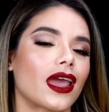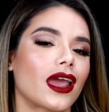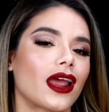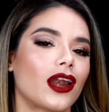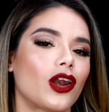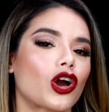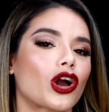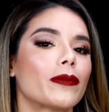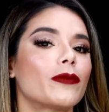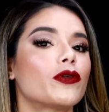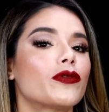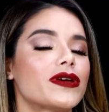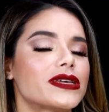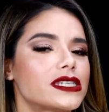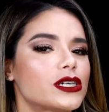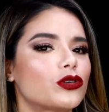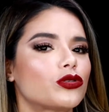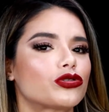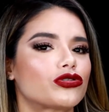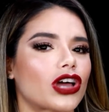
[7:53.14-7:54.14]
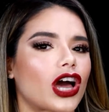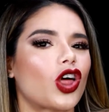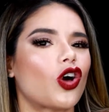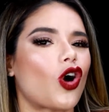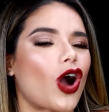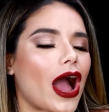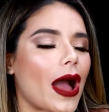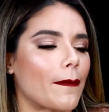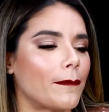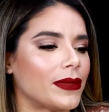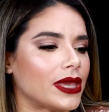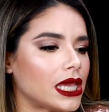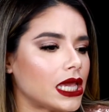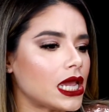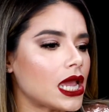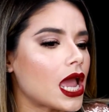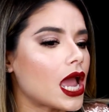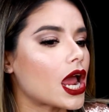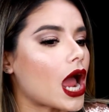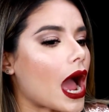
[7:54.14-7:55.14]
eh, lo que me hubiese gustado a
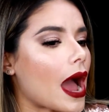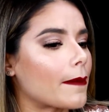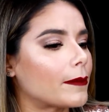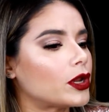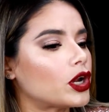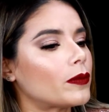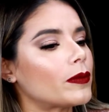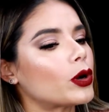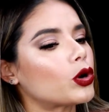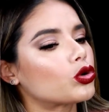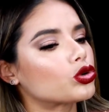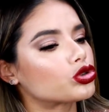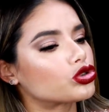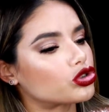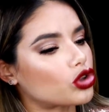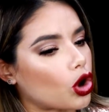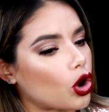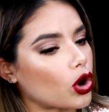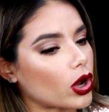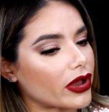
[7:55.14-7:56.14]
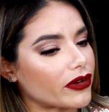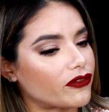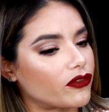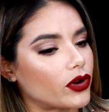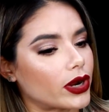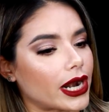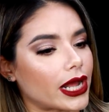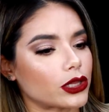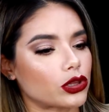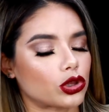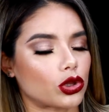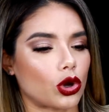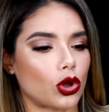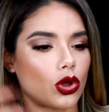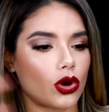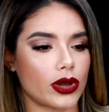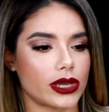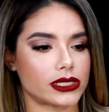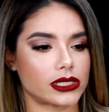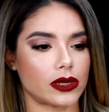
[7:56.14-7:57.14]
mí. A mí no me gustó que fuera
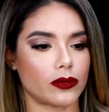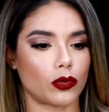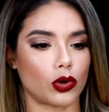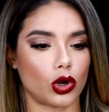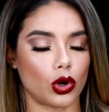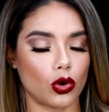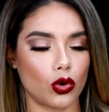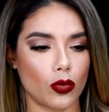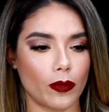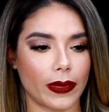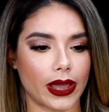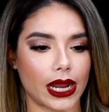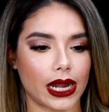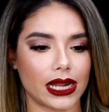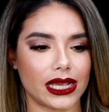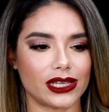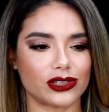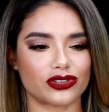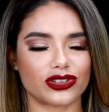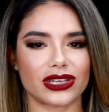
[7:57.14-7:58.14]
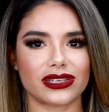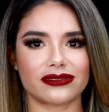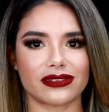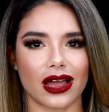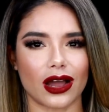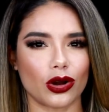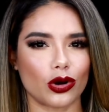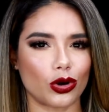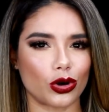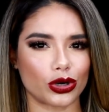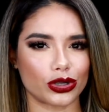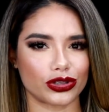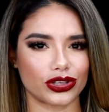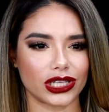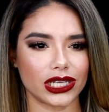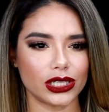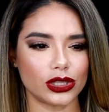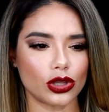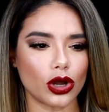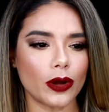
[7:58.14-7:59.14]
todo ese volumen y entonces tan
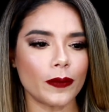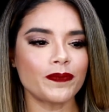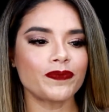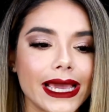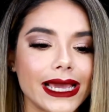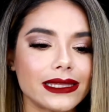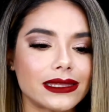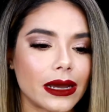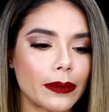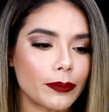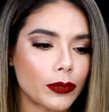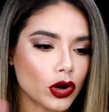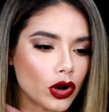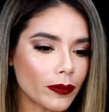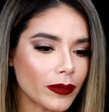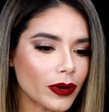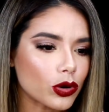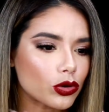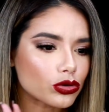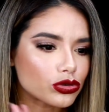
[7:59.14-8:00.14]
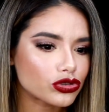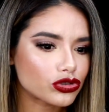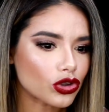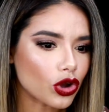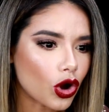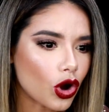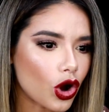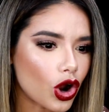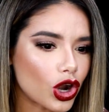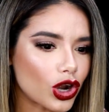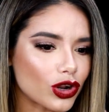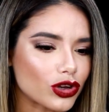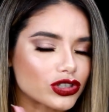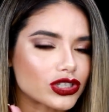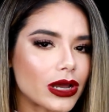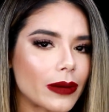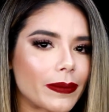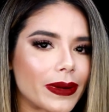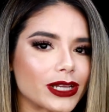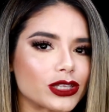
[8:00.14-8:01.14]
cortito. Y tampoco me gustó los
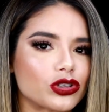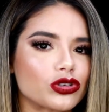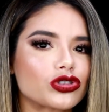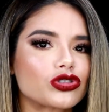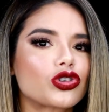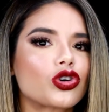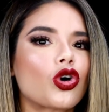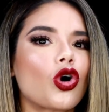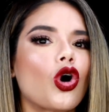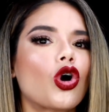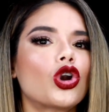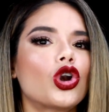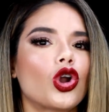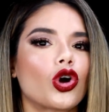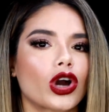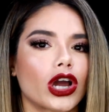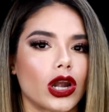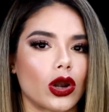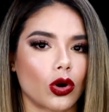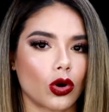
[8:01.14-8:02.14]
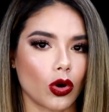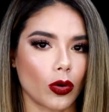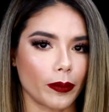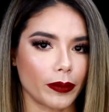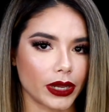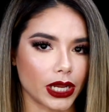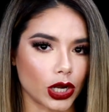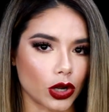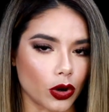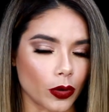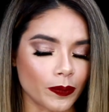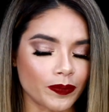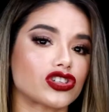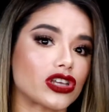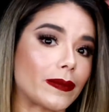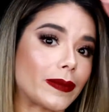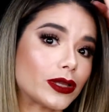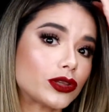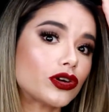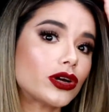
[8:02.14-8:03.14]
zapatos con lo que lo combinó.
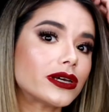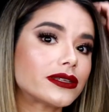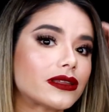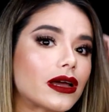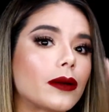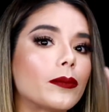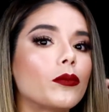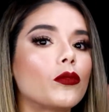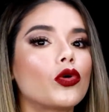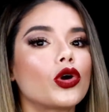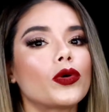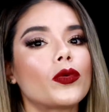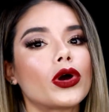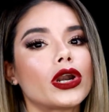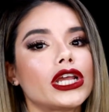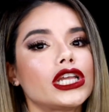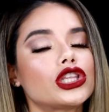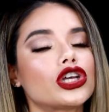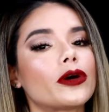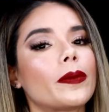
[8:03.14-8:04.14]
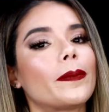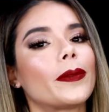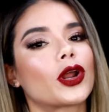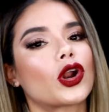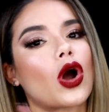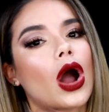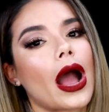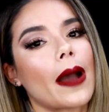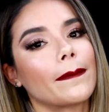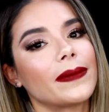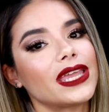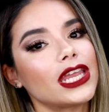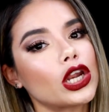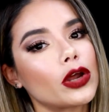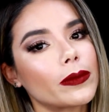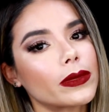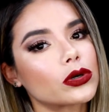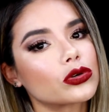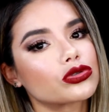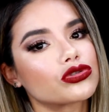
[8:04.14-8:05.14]
zapatos están muy bonitos, pero a mí
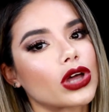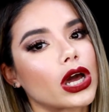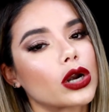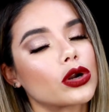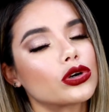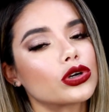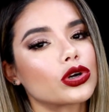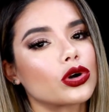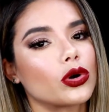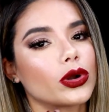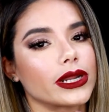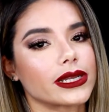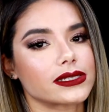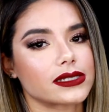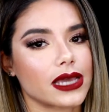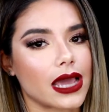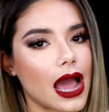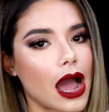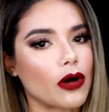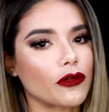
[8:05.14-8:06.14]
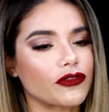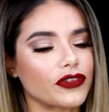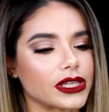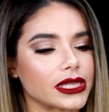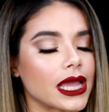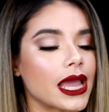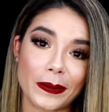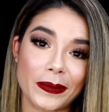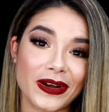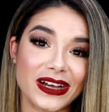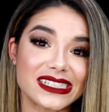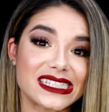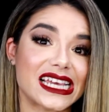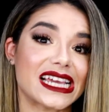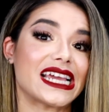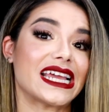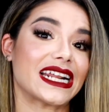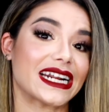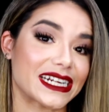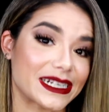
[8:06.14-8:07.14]
no me gustaron con ese outfit. Vamos a
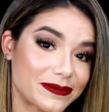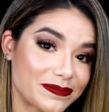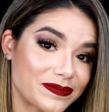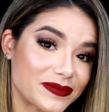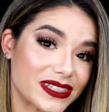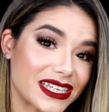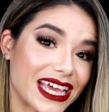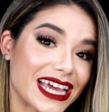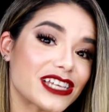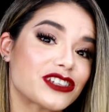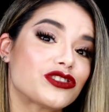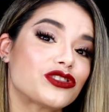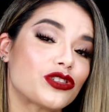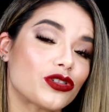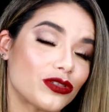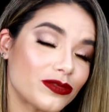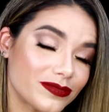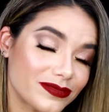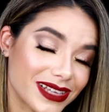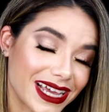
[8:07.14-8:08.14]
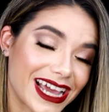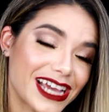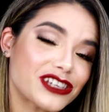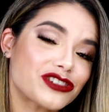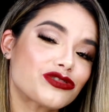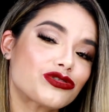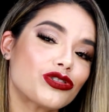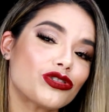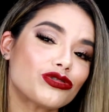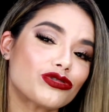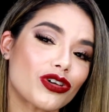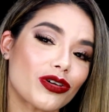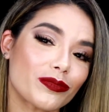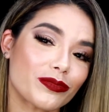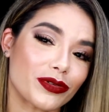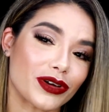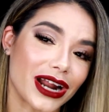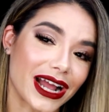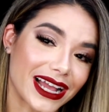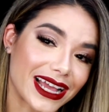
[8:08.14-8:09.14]
seguir. Que esto, esto,
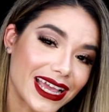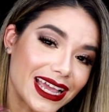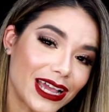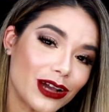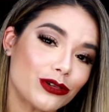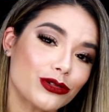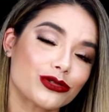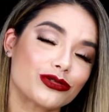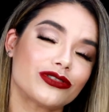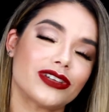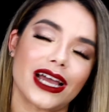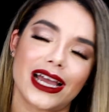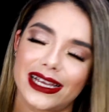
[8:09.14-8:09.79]
por aquí usted...